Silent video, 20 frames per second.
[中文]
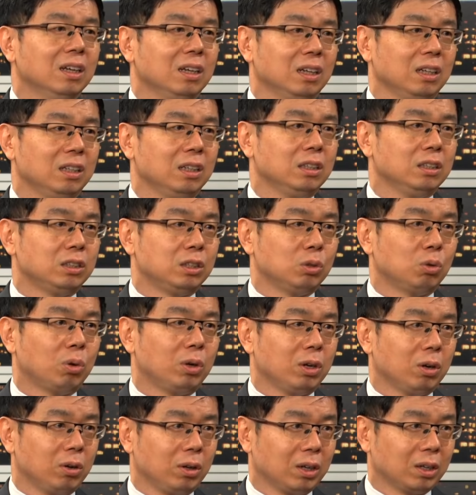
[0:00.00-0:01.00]
一定是
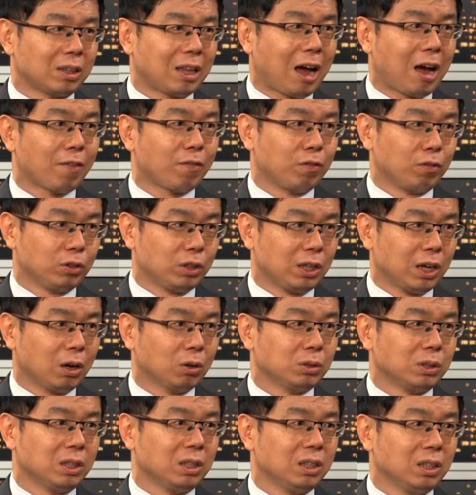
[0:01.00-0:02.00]
会有一个大幅
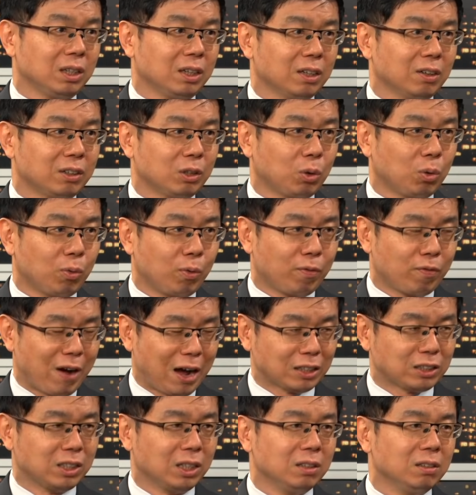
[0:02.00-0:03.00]
调整的一个
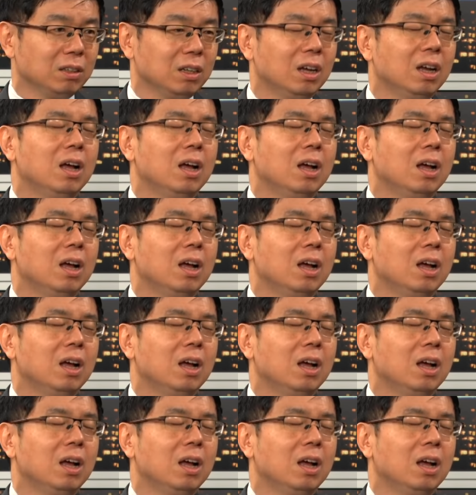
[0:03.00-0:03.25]
发生。